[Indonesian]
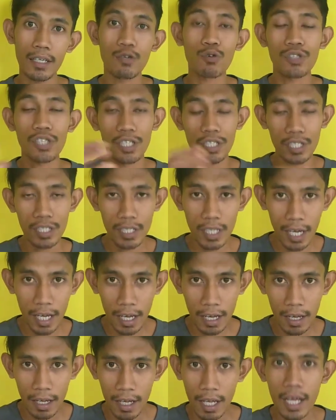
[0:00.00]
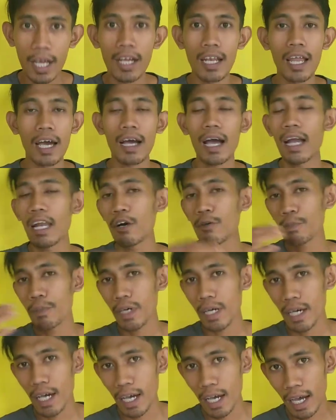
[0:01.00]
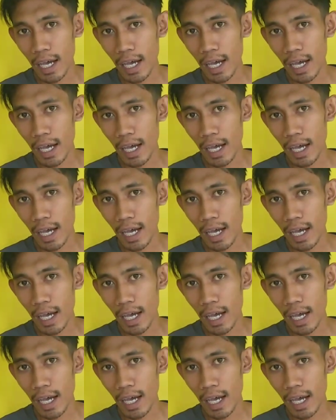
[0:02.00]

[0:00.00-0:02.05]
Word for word: nutrisinya. Lah kalau pH